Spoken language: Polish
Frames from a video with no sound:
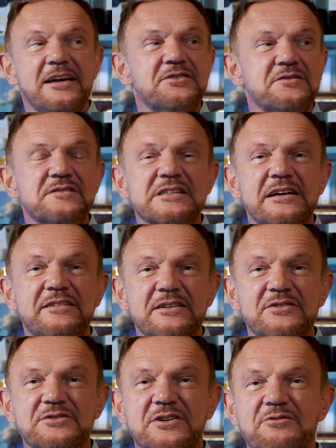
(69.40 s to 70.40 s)
Ja się wstawaj
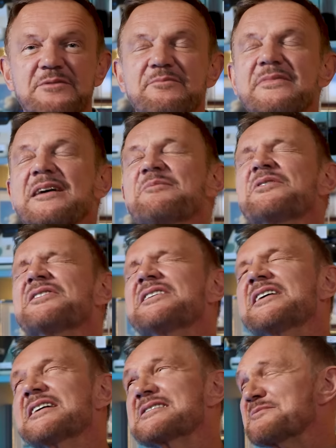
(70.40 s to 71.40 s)
do szkoły, mamo,
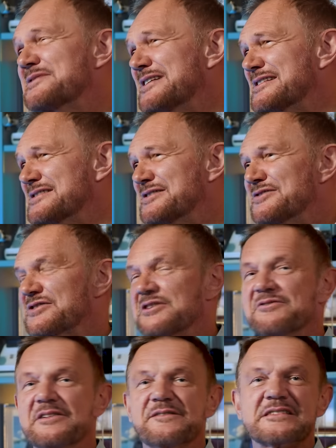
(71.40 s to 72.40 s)
nie chcę, nie chcę iść do
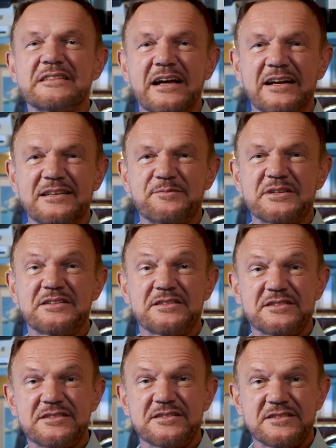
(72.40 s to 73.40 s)
szkoły. Wstań,
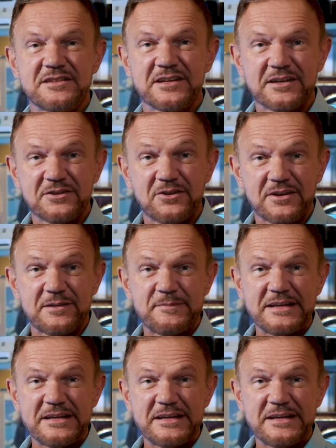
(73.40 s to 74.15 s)
przecież jesteś dyrektorem.